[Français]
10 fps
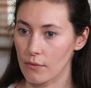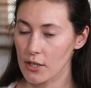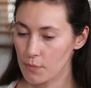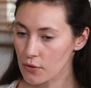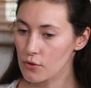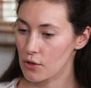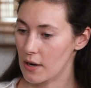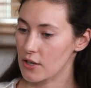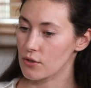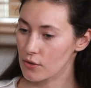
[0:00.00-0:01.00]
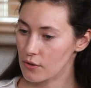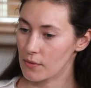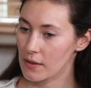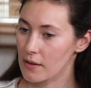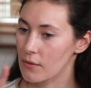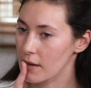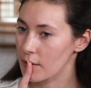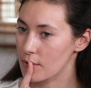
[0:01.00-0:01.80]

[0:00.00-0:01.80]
Ouais, je pense que j'ai eu la chance en fait d'avoir